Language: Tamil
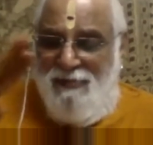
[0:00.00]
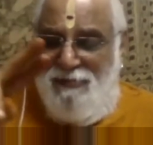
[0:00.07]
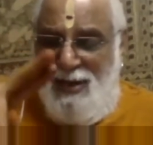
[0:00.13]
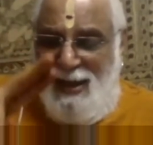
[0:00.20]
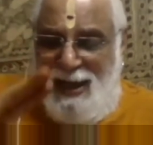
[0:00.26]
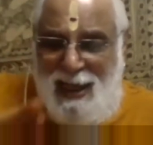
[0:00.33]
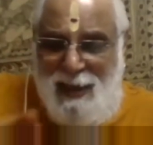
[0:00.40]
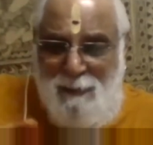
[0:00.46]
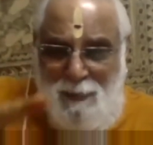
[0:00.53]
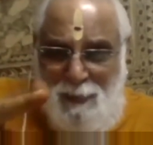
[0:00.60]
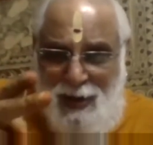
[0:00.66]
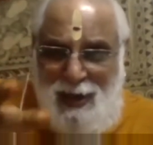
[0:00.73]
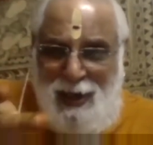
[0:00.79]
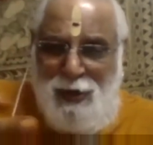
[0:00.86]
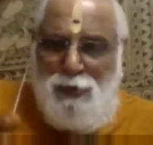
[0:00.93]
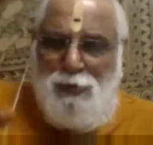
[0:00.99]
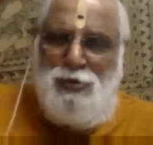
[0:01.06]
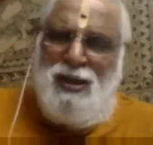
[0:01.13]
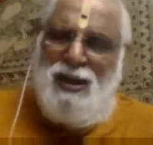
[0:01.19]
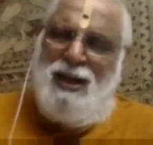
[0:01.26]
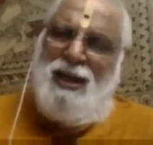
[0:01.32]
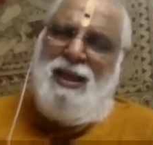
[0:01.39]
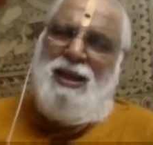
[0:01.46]
விரைப்பறி
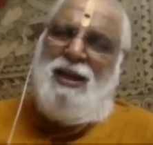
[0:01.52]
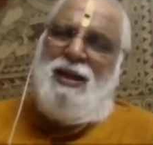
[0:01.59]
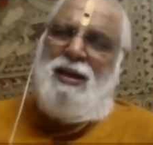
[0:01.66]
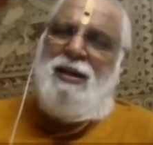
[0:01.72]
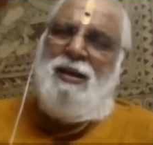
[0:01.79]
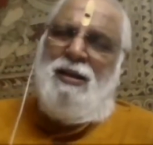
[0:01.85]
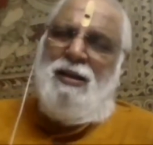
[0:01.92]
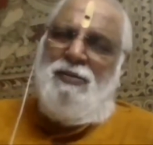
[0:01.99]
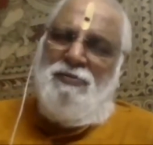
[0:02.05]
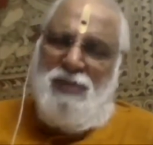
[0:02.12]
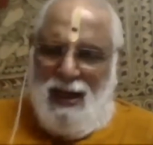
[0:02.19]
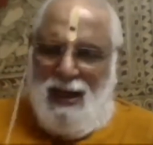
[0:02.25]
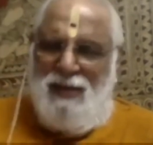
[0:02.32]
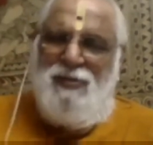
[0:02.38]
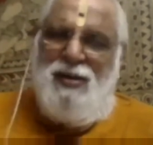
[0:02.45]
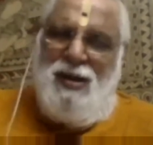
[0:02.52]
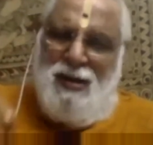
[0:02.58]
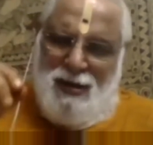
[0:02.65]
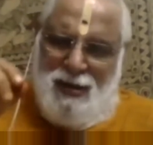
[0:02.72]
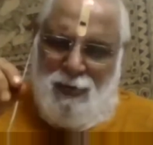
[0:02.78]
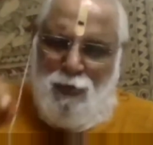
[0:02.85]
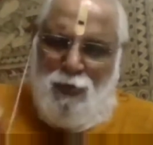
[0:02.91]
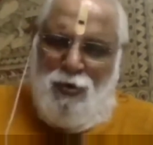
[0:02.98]
குதிரையர் விரைவாக